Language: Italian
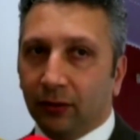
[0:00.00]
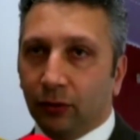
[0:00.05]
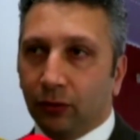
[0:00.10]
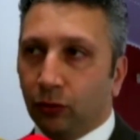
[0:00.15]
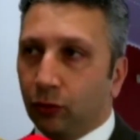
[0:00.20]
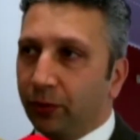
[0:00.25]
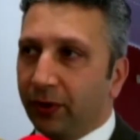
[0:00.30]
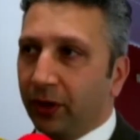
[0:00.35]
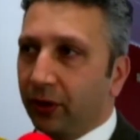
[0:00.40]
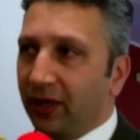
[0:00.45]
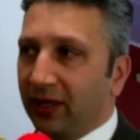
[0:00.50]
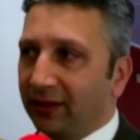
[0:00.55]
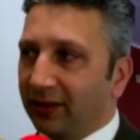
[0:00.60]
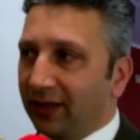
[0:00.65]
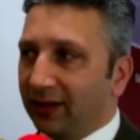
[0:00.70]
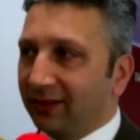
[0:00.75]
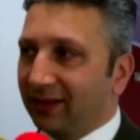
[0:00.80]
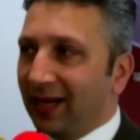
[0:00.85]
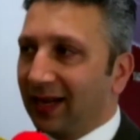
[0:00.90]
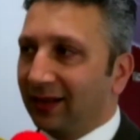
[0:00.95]
superiore a
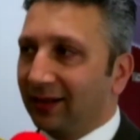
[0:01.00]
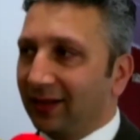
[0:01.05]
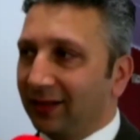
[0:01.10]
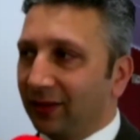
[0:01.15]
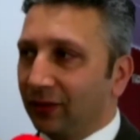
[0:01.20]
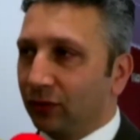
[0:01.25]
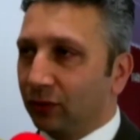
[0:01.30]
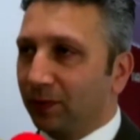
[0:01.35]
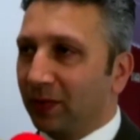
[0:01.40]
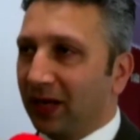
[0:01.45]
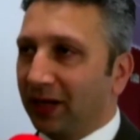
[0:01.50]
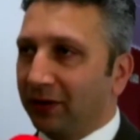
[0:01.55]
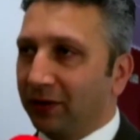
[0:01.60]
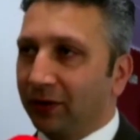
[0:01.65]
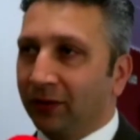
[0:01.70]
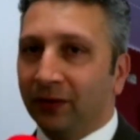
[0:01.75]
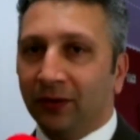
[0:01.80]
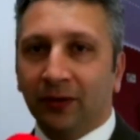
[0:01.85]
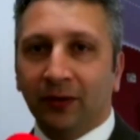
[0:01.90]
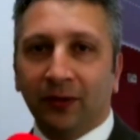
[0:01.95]
30 anni se non
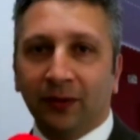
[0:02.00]
sbaglio.